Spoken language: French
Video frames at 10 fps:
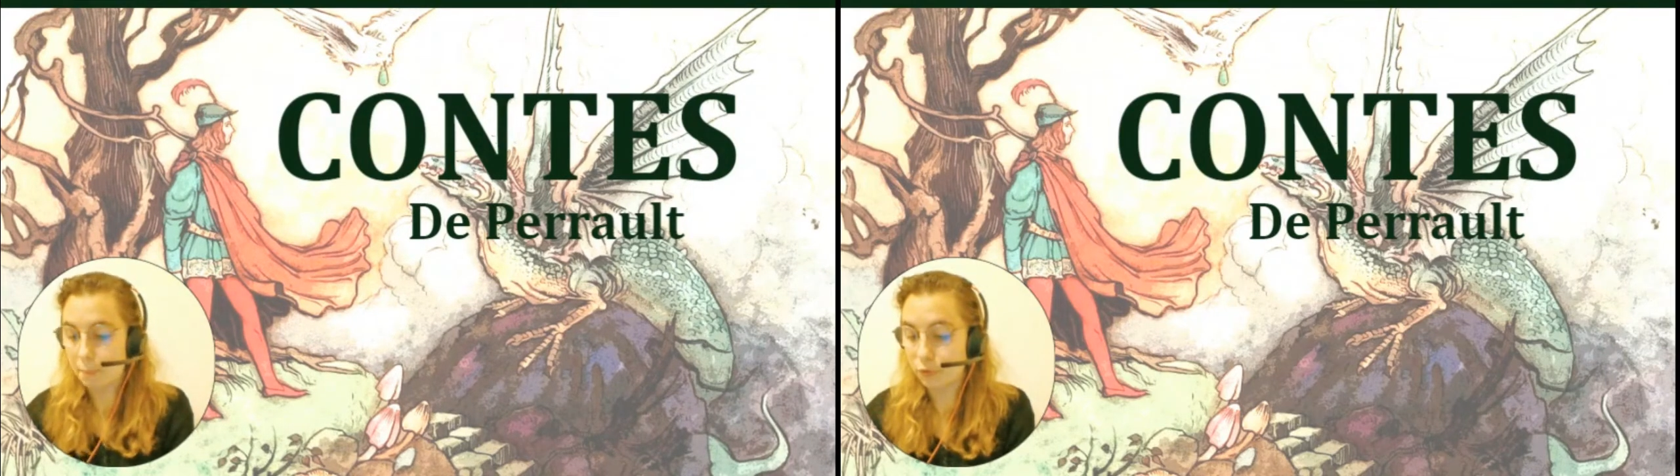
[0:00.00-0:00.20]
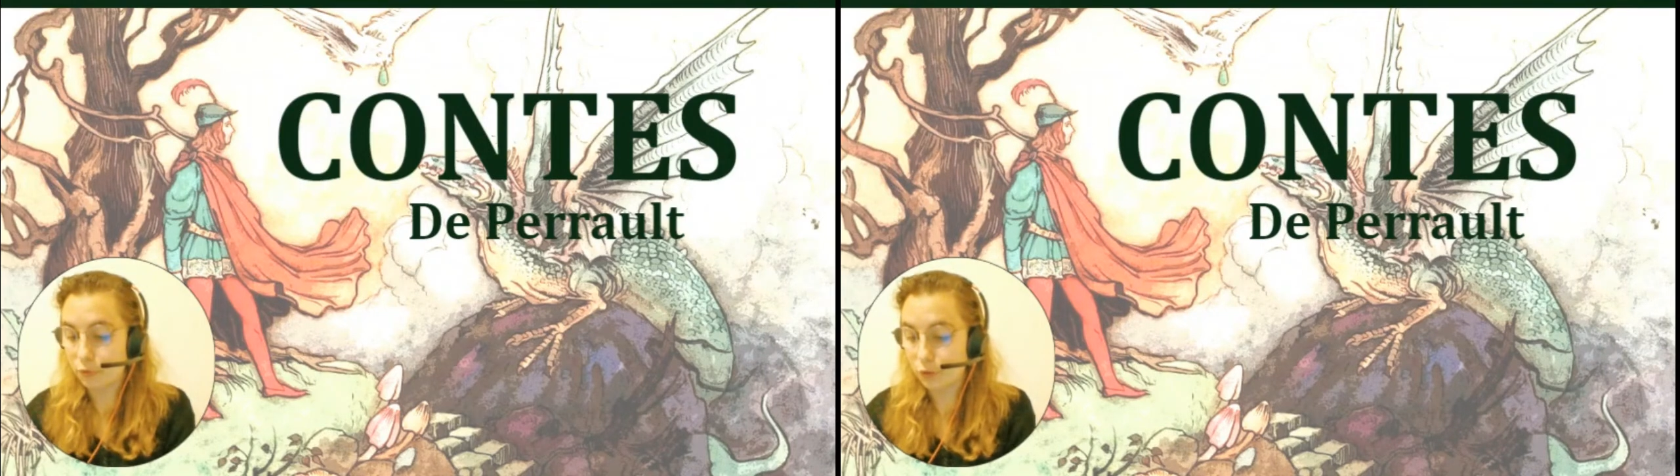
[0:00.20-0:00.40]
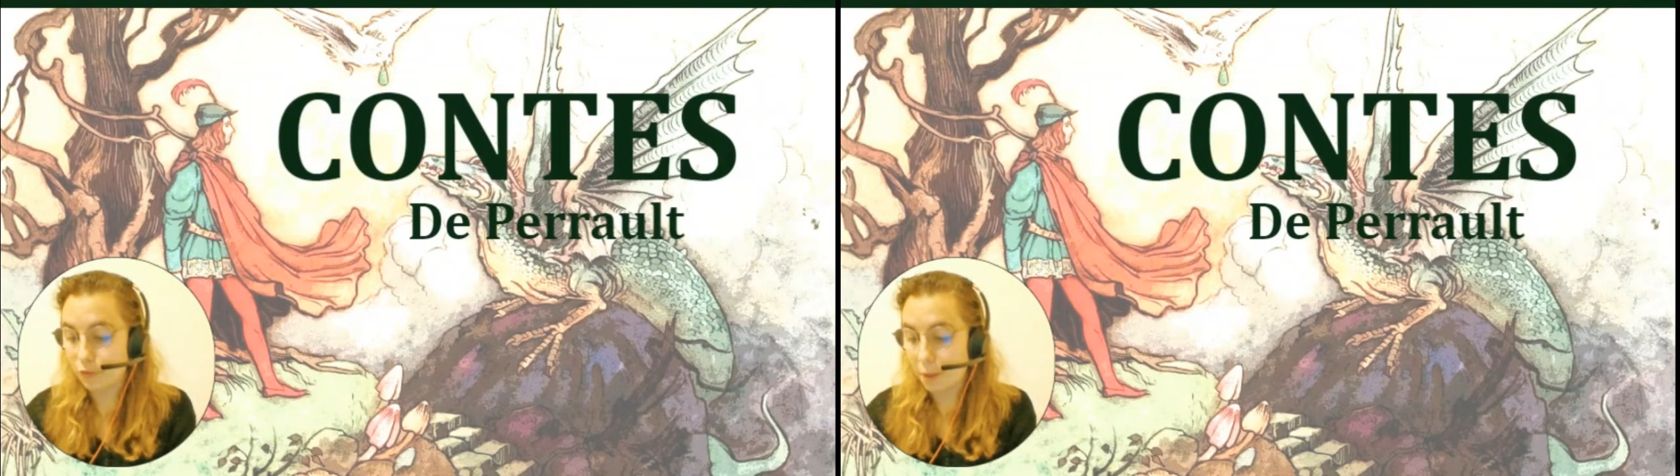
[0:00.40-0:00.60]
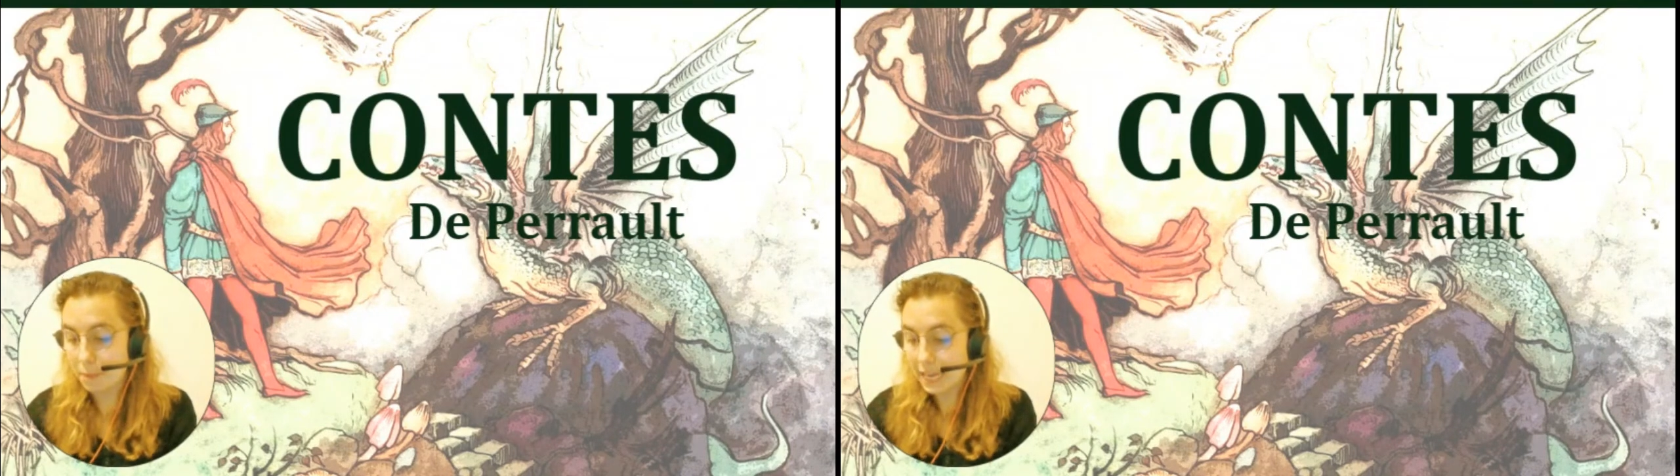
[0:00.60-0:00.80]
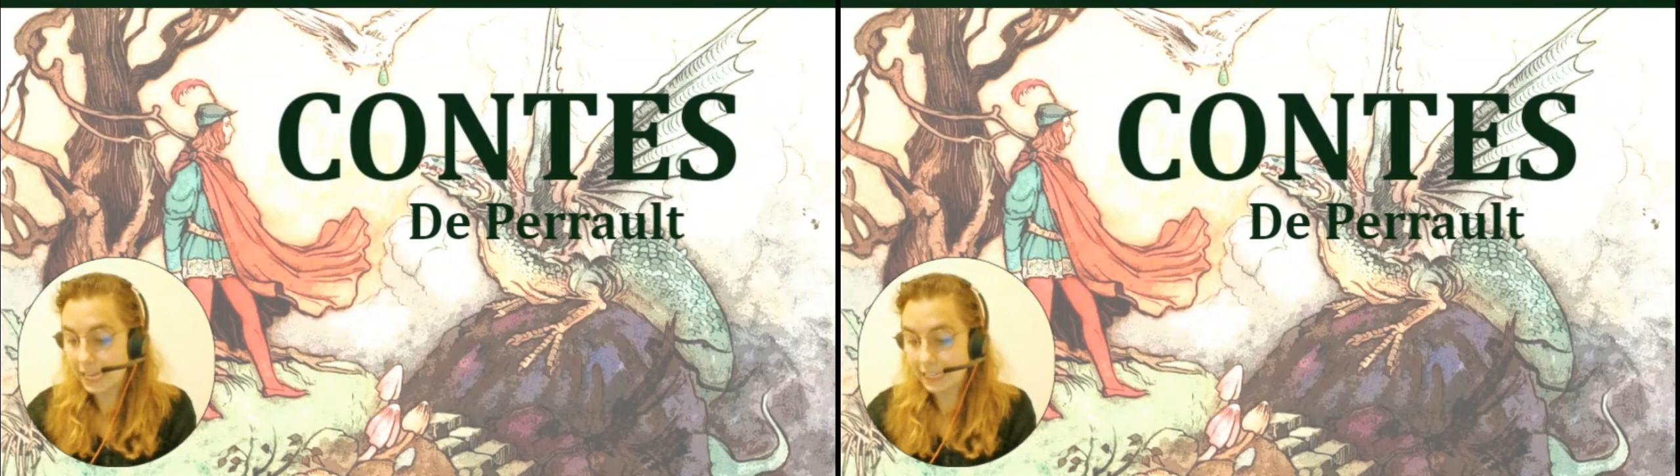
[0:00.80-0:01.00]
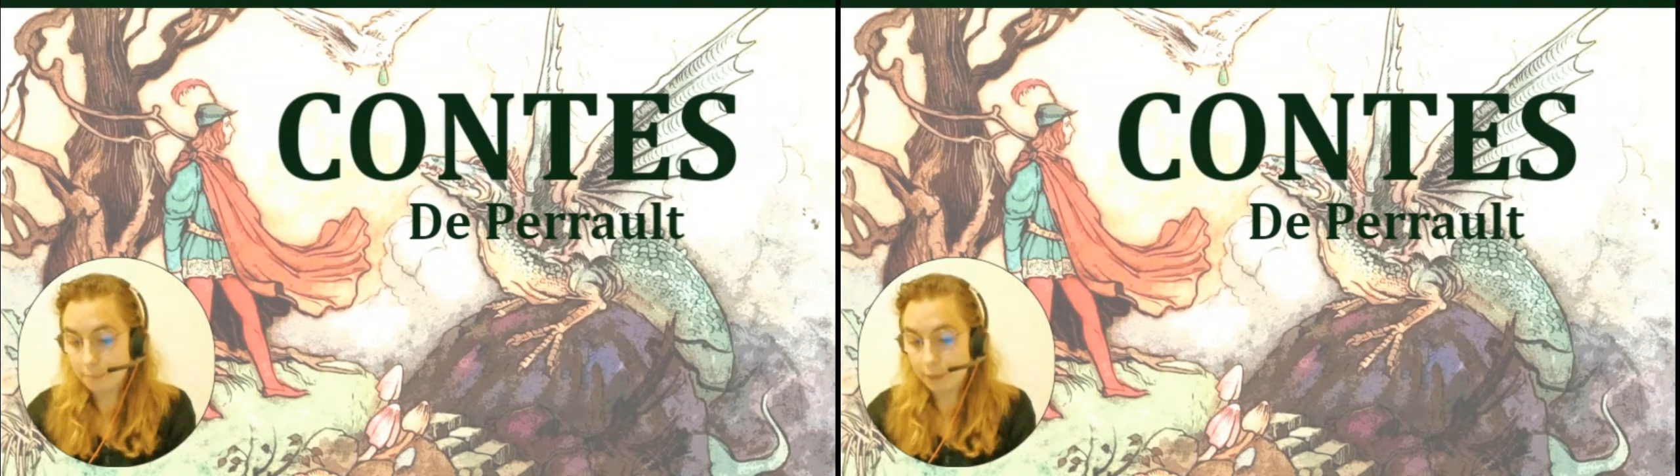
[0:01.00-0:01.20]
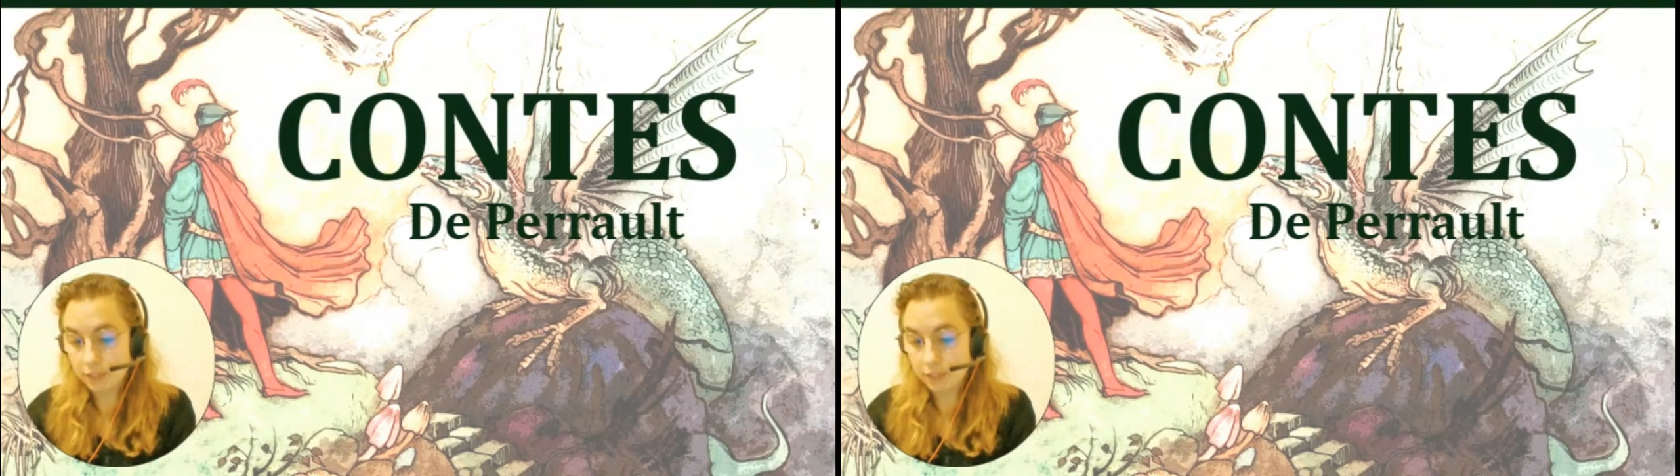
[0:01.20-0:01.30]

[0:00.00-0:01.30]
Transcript: La pauvre femme était